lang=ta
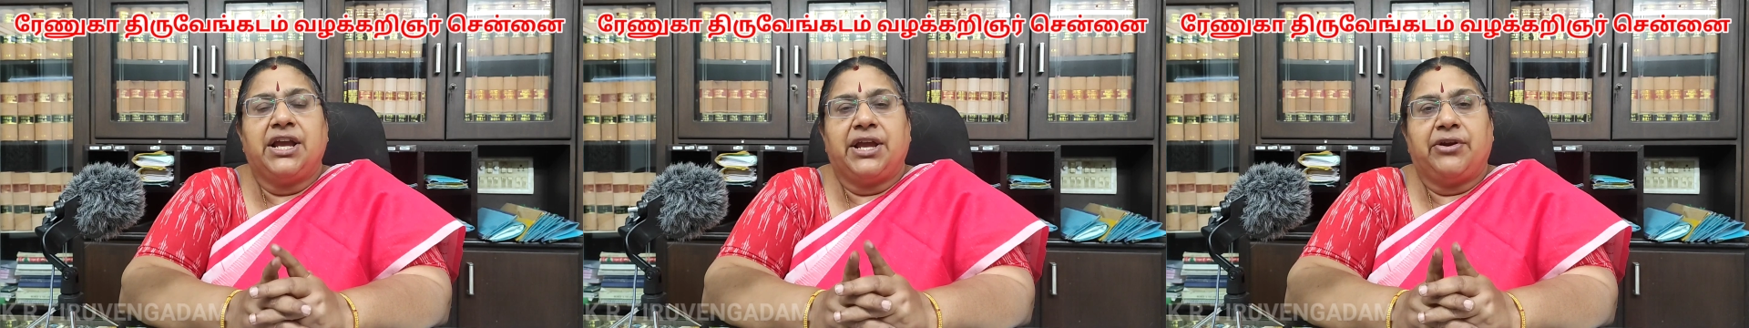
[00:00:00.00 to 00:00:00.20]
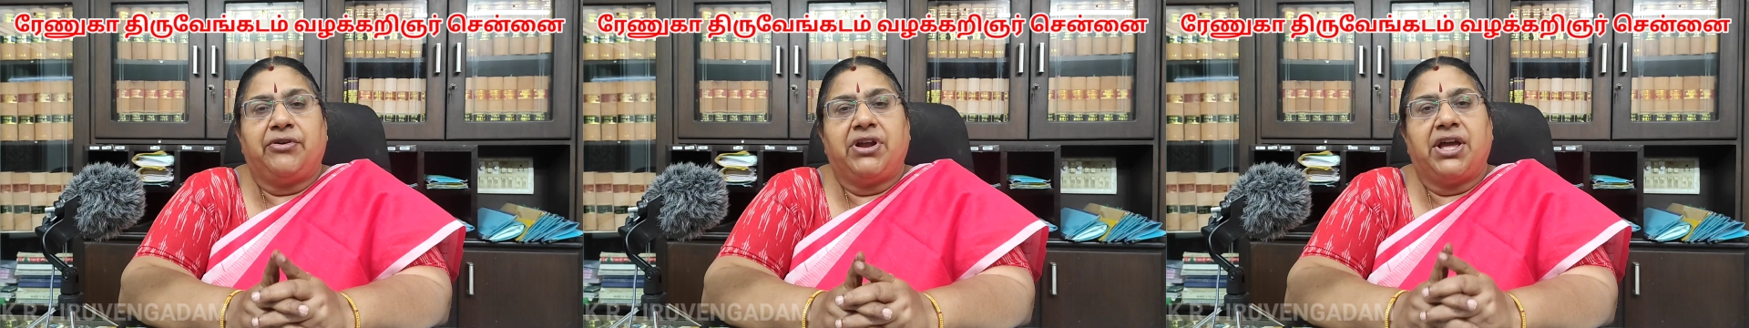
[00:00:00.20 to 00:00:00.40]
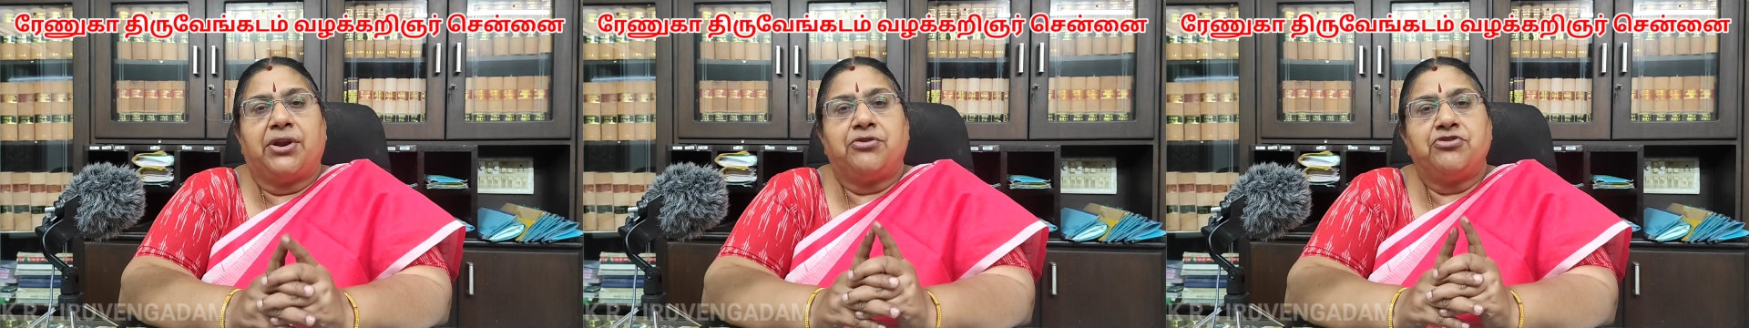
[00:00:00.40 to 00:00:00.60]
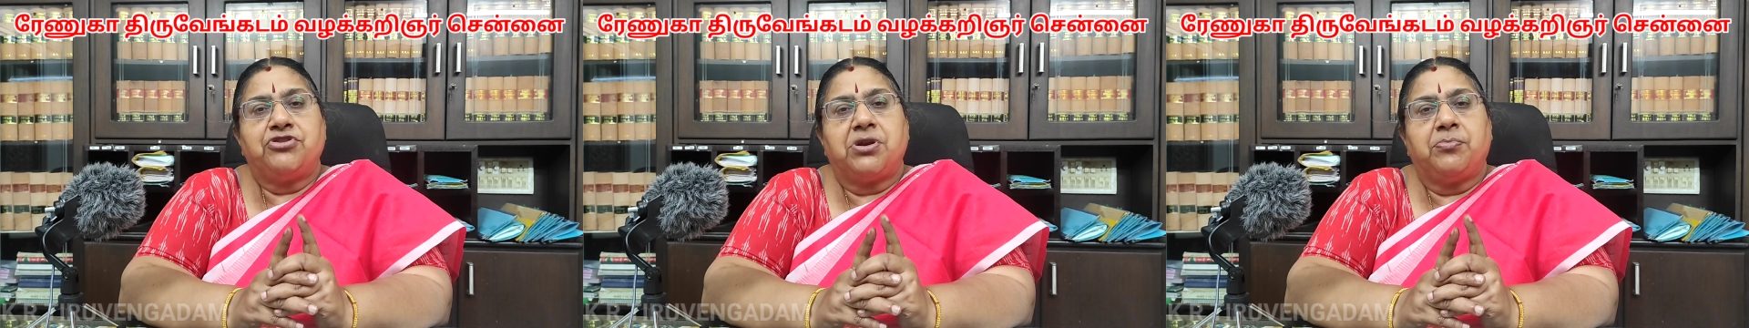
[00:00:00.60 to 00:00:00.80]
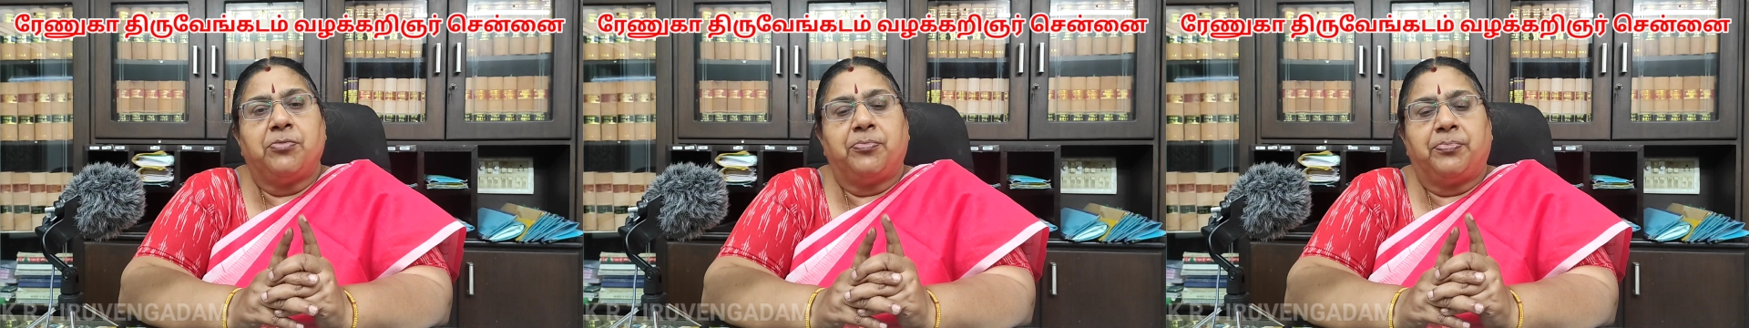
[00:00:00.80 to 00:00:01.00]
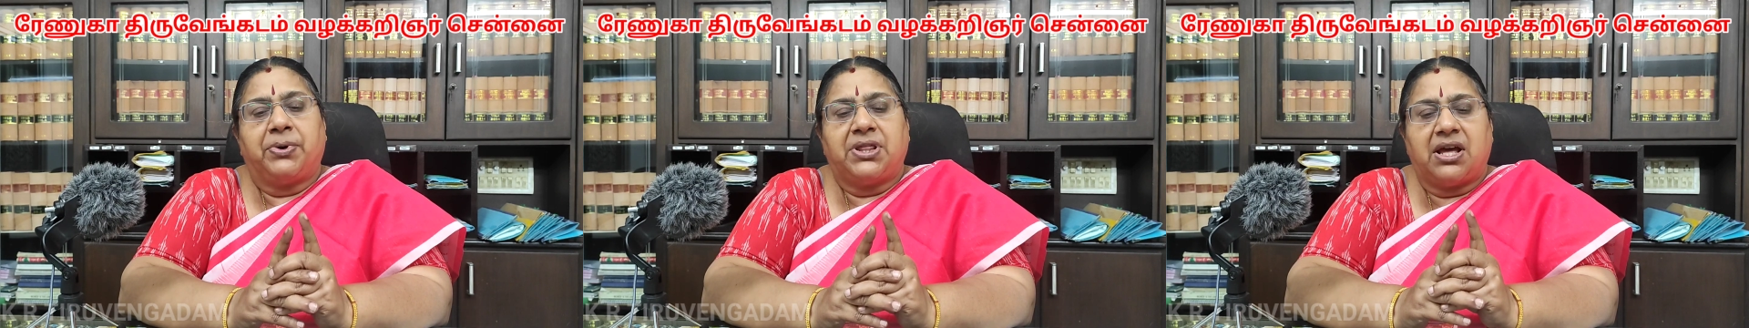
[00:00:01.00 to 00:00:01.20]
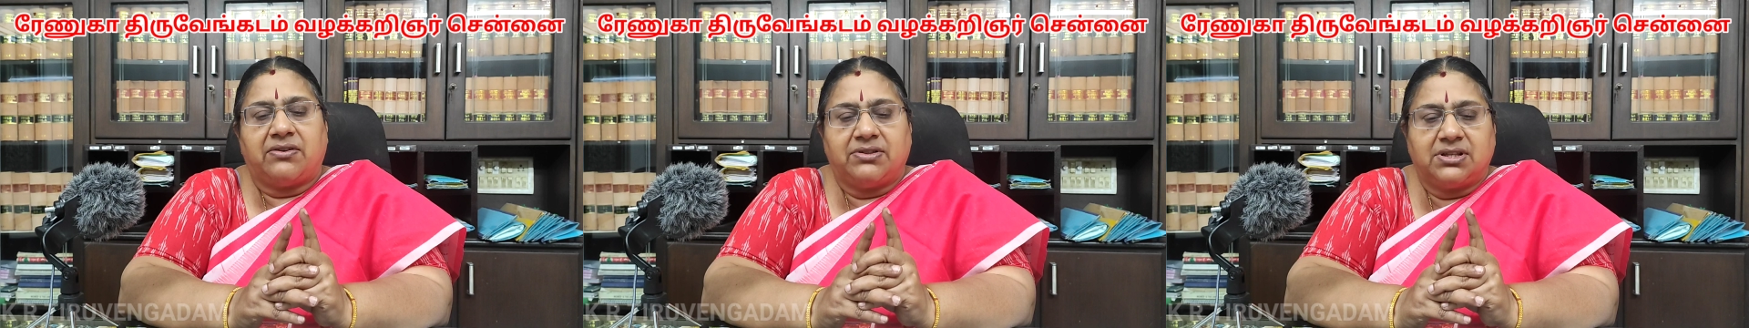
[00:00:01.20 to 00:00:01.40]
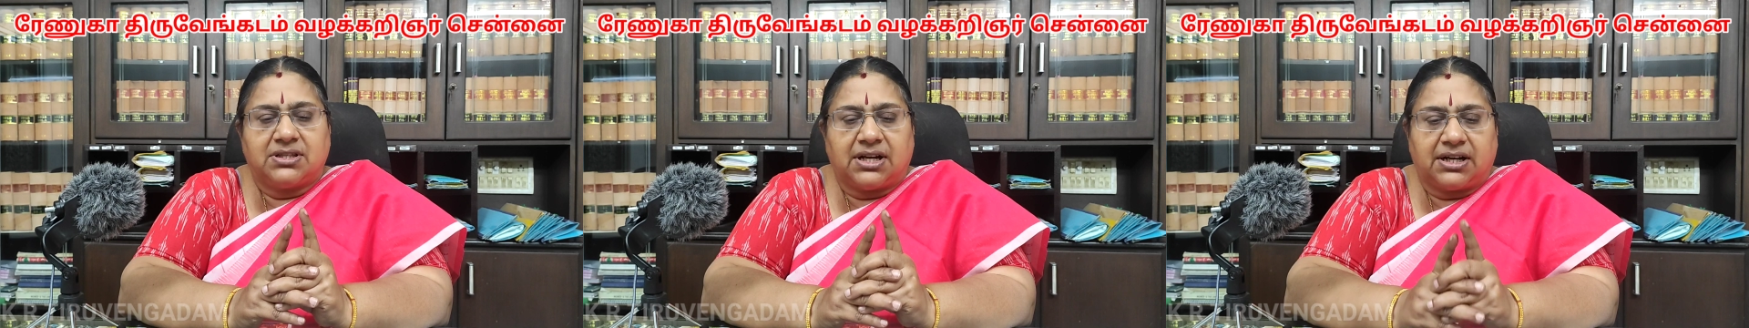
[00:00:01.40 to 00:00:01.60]
என்னுடைய இரநூற்றி
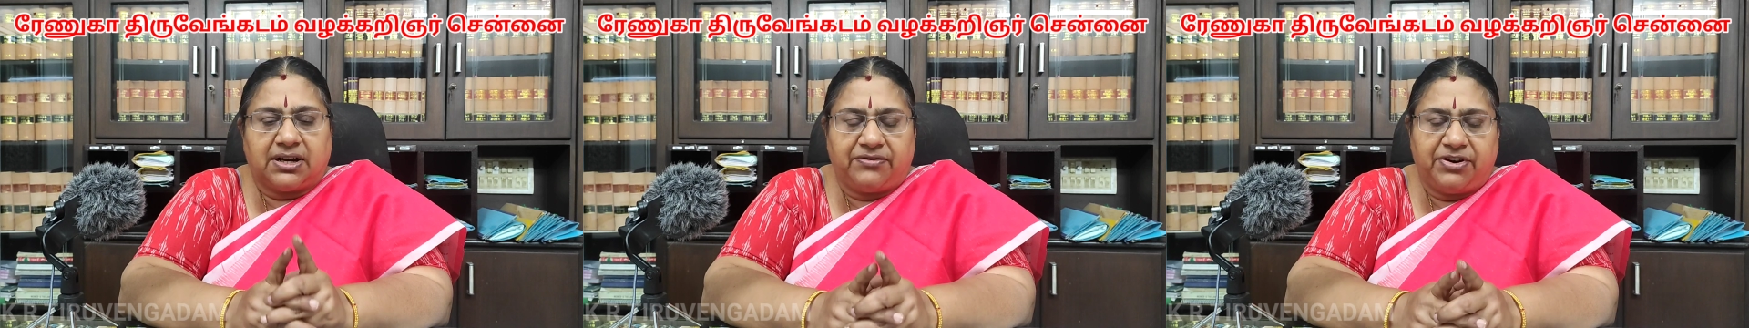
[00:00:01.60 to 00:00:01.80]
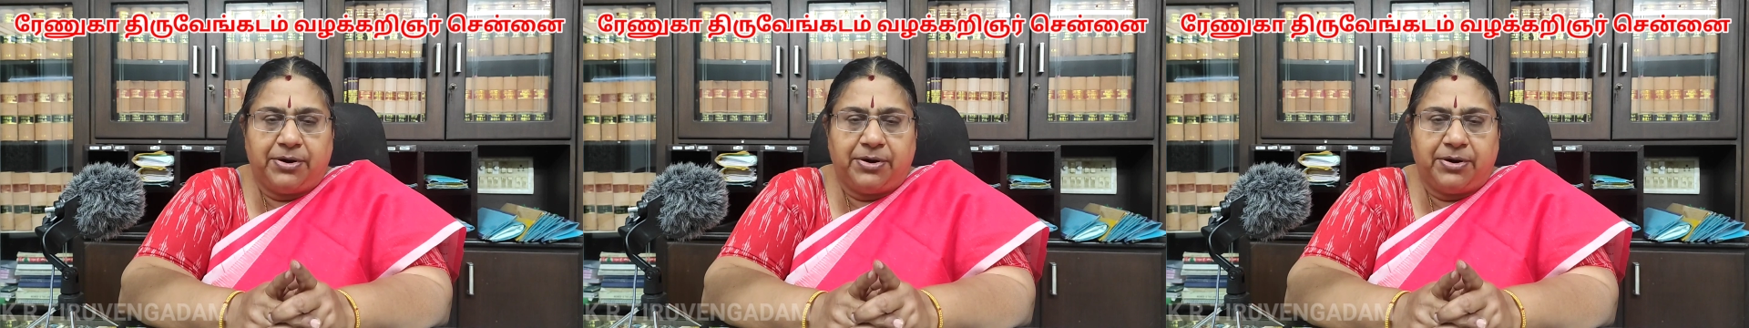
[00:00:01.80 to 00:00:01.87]
முப்பதாவது சட்ட